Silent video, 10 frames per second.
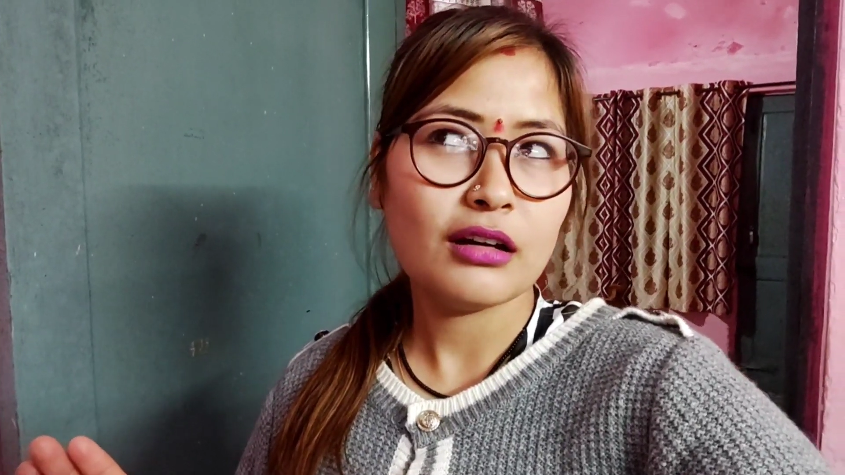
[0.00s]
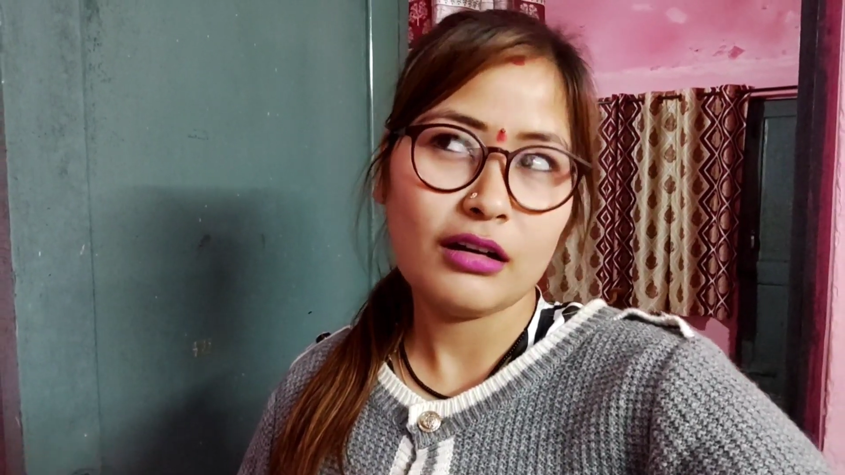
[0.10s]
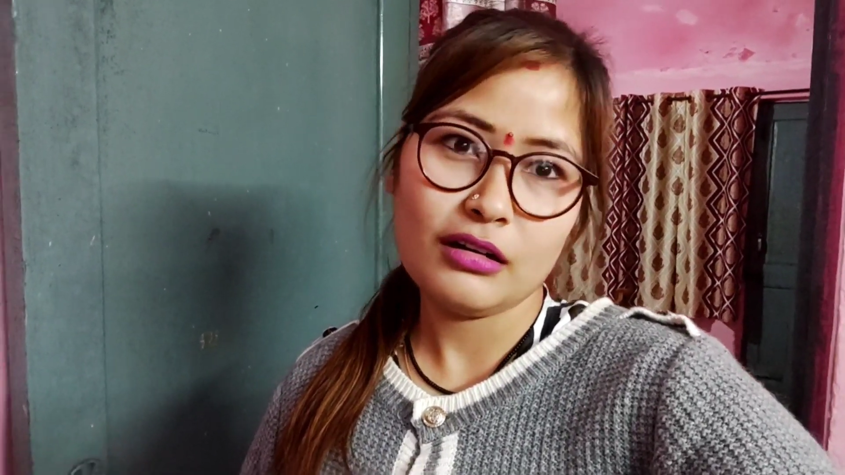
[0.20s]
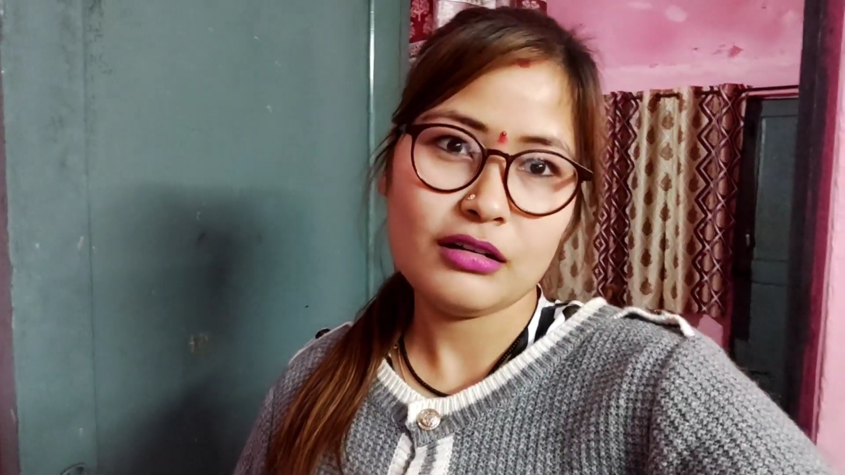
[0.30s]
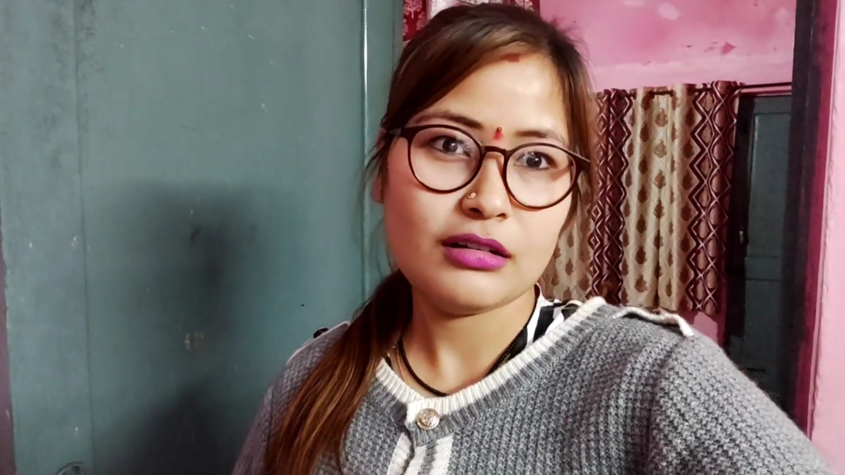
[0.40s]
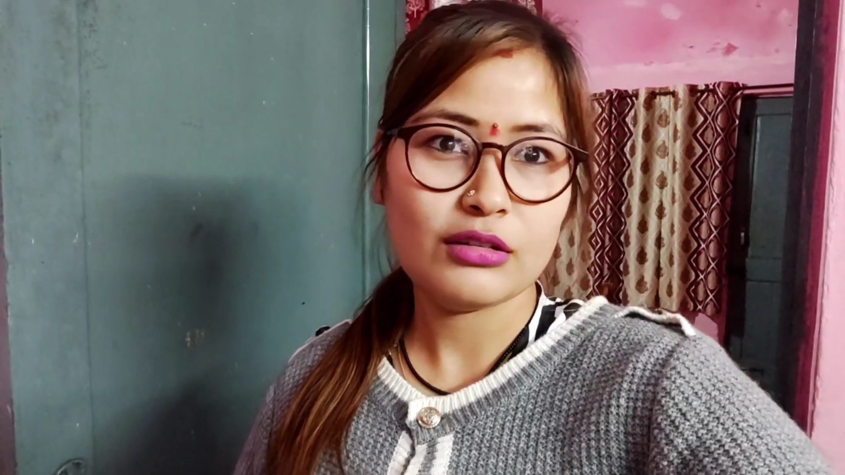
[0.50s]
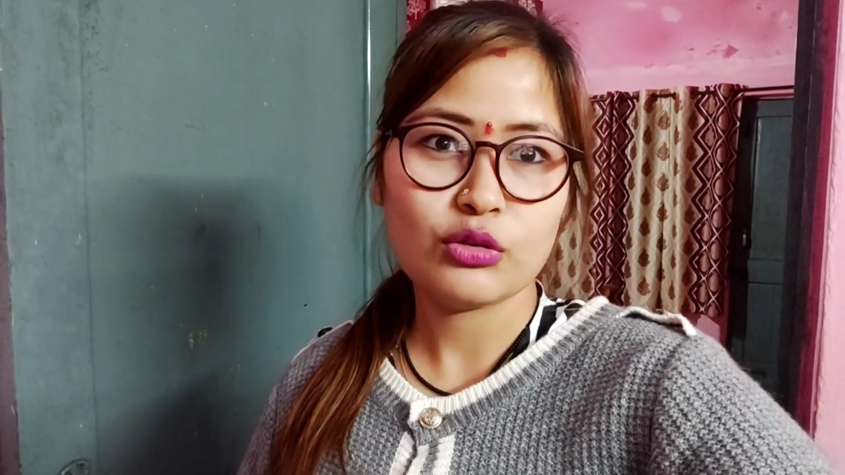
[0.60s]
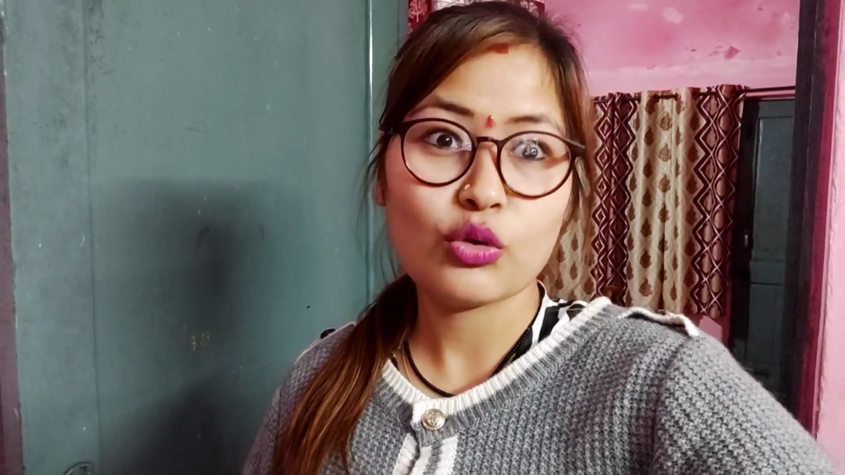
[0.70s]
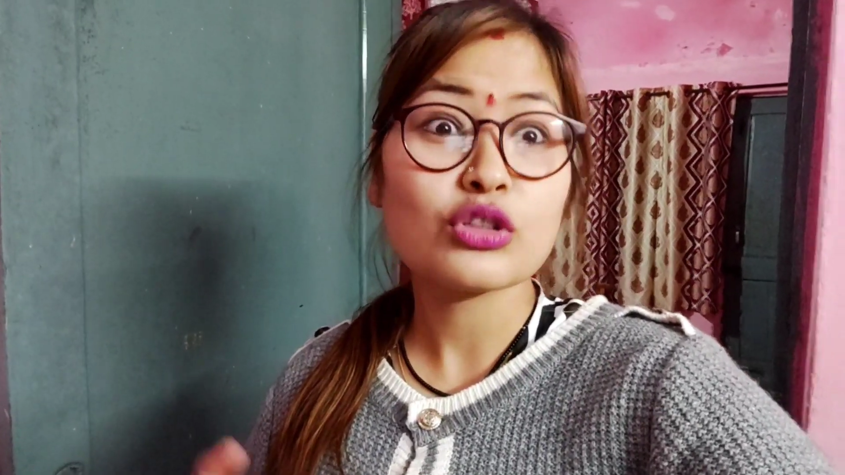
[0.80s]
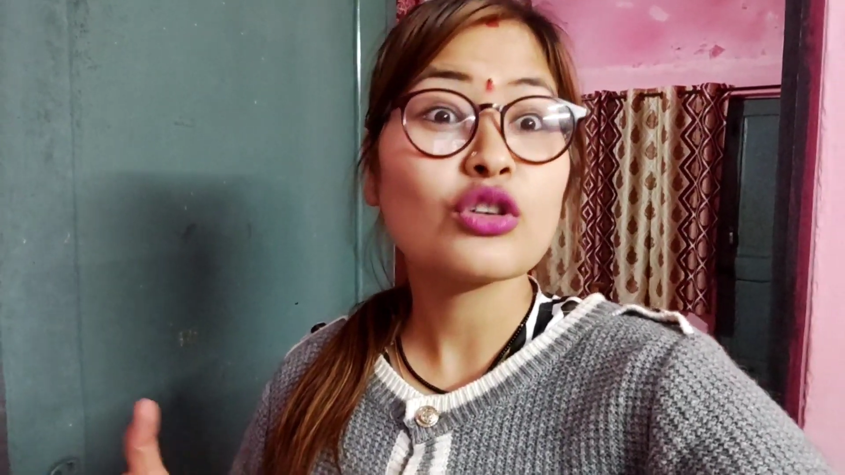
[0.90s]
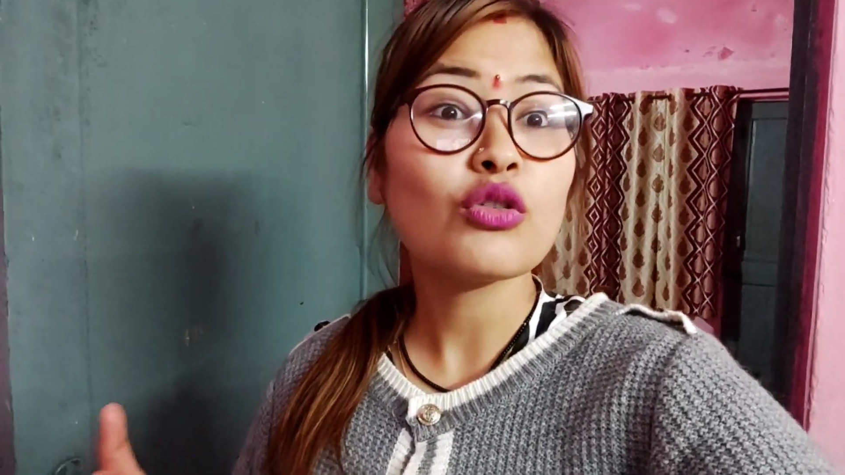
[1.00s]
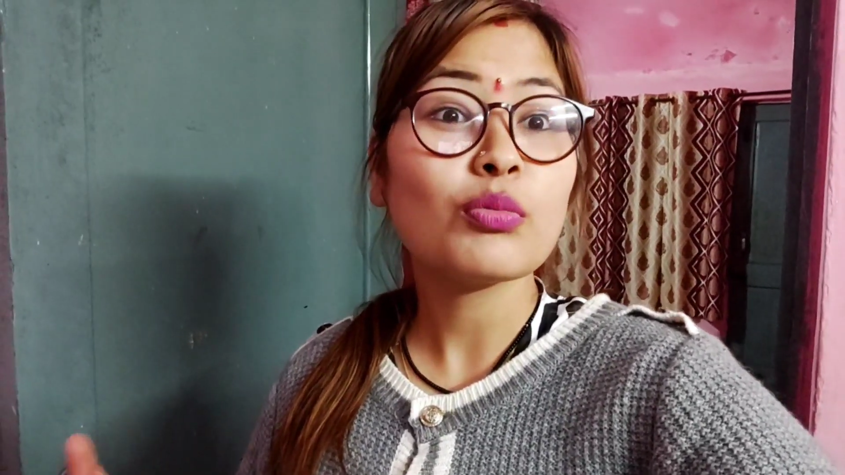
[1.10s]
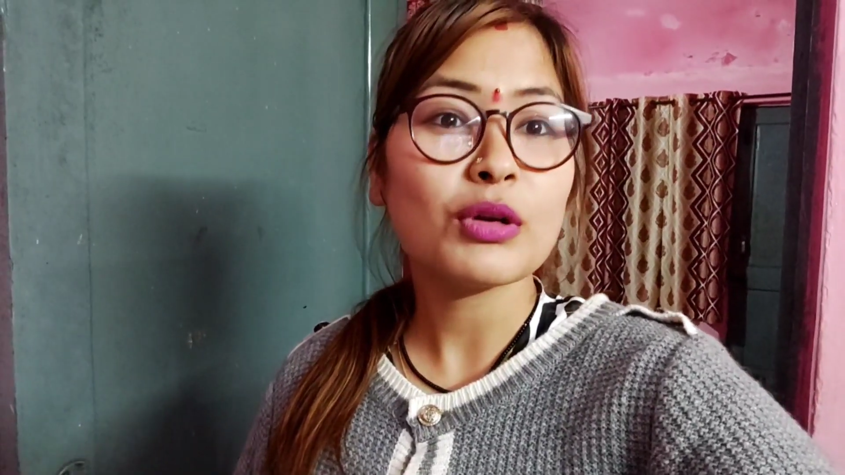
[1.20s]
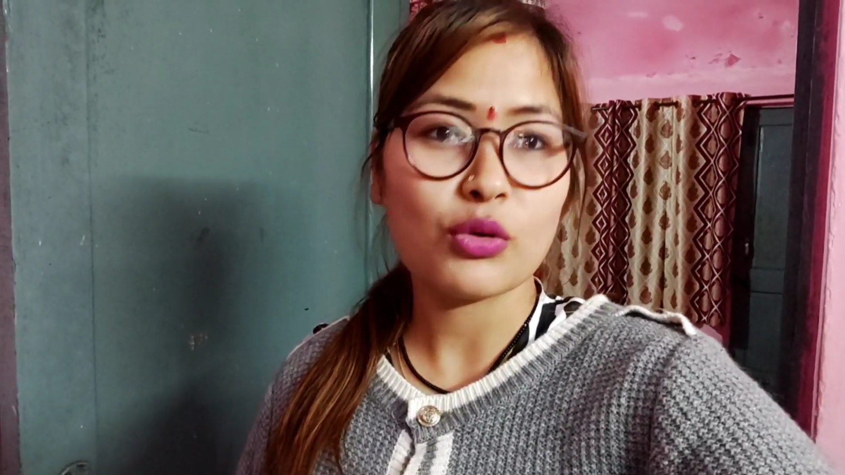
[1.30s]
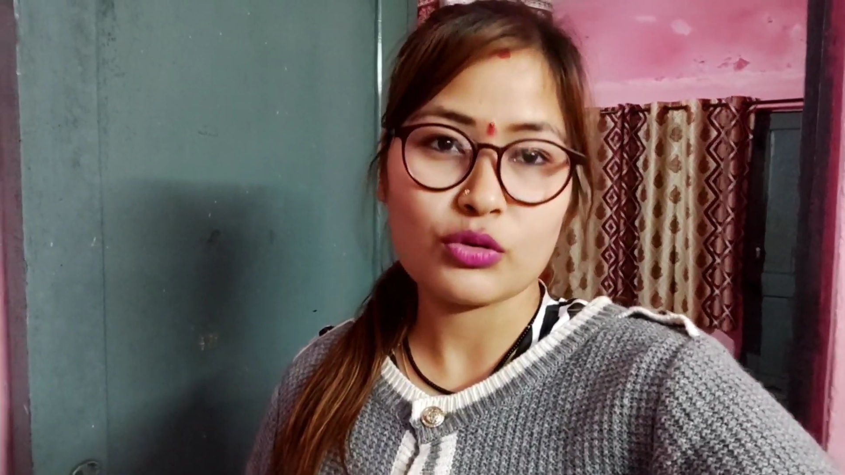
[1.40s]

हाँ दो से ऊपर